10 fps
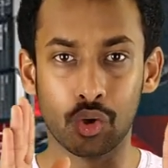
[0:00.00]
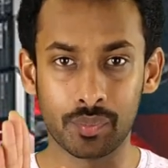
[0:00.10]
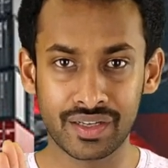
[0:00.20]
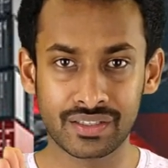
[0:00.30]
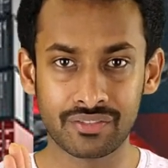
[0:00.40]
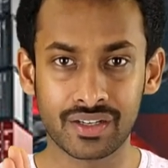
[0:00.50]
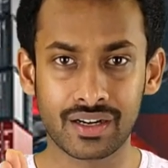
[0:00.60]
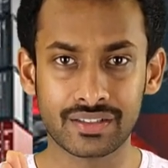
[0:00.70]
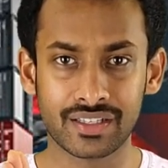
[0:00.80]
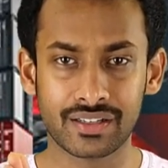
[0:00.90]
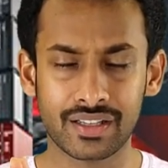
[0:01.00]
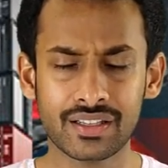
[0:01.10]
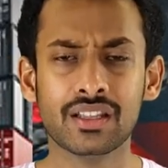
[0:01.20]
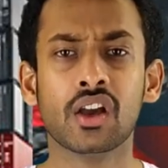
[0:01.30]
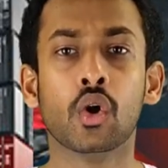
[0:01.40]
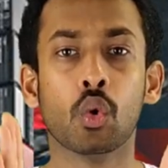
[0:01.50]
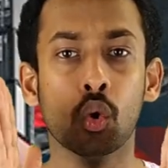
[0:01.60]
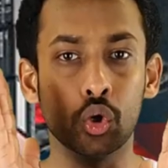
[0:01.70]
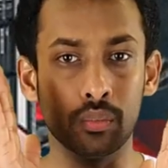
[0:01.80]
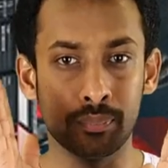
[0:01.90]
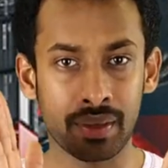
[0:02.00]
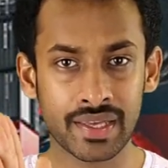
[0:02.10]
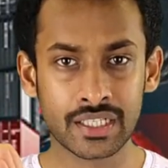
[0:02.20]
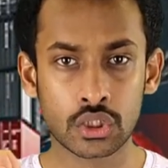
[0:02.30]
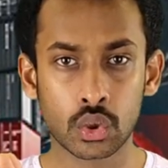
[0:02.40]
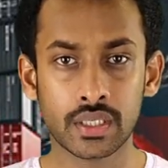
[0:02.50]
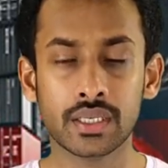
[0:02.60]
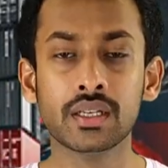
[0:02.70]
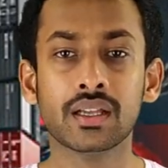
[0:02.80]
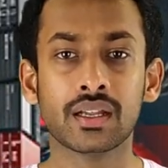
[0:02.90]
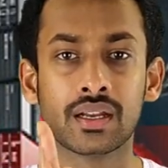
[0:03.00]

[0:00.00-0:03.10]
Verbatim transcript: நோமினேட்டிவ் என்றால் என்ன ஒரு பெயர் சொல்லின்